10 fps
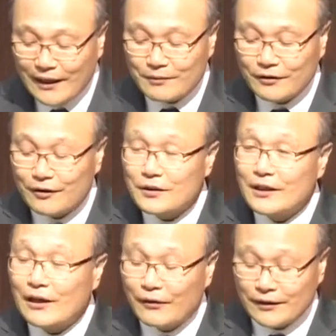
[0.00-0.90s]
하나님의
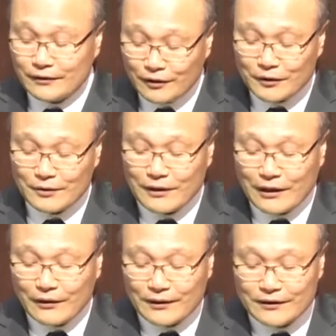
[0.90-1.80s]
섬기라고 하는,
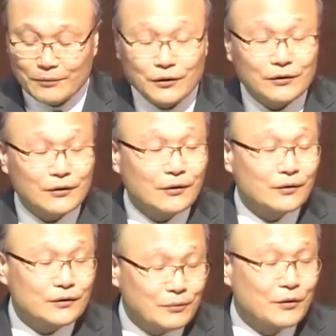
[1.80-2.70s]
섬김이라고 하는
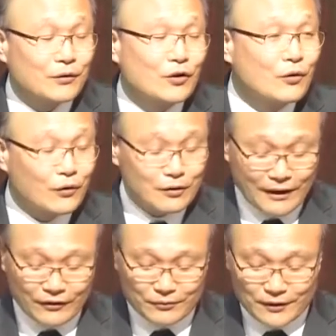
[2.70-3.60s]
제목들로 제목으로
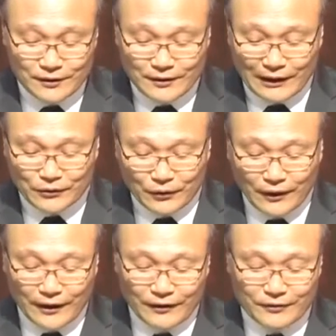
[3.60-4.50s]
오늘 말씀을
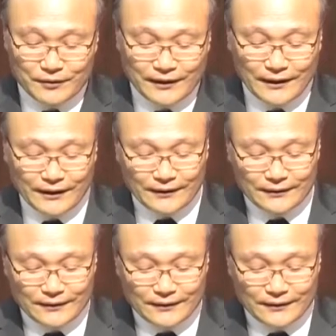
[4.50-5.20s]
나누도록 하겠습니다.